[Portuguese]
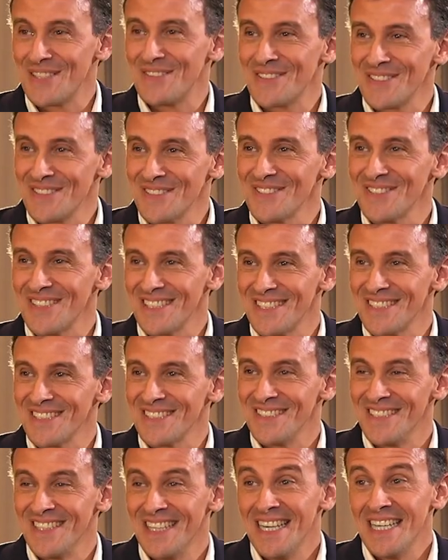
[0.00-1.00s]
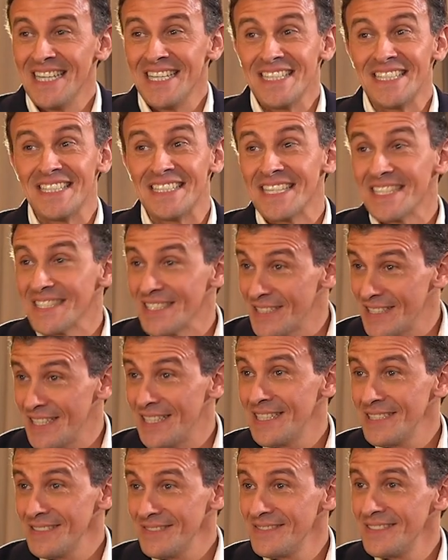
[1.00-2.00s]
a abril, não tarda. Uhum. E
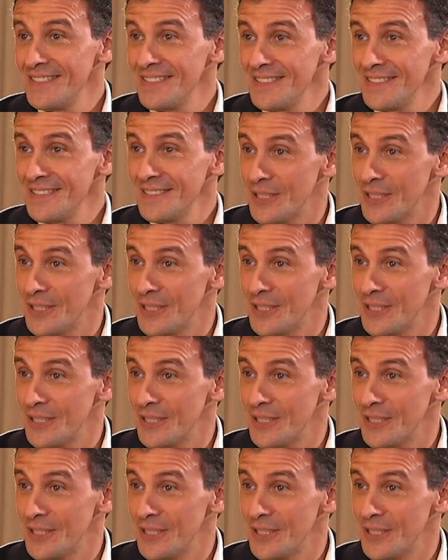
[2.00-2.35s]
Canadá, eh,